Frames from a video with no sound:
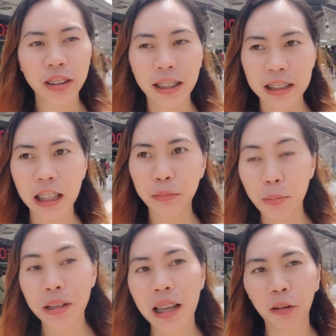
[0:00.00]
kasi
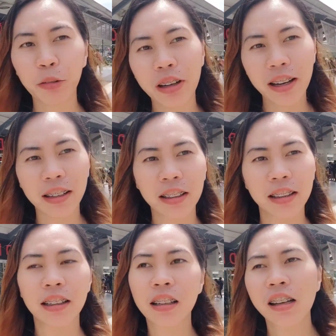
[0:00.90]
bibili ako ng
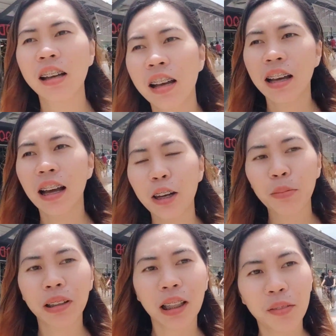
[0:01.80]
ano
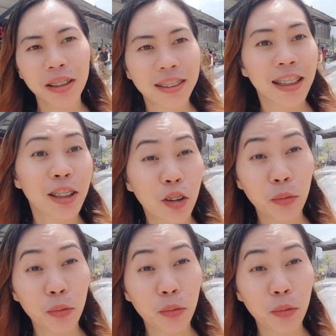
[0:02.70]
bang tawag dyan